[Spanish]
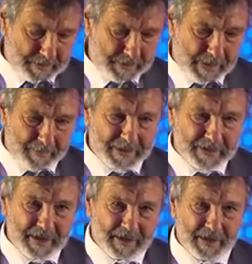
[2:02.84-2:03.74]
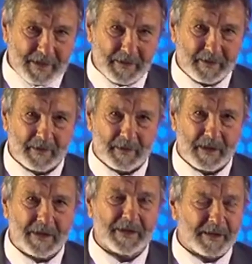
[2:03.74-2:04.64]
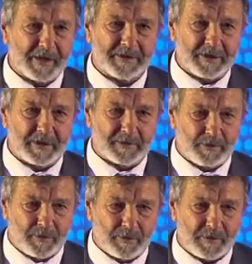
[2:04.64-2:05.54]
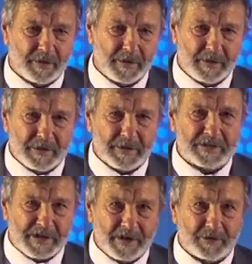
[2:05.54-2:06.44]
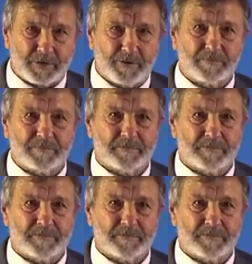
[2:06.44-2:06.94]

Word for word: realmente al que hay que agradecerle todo es a Nelson,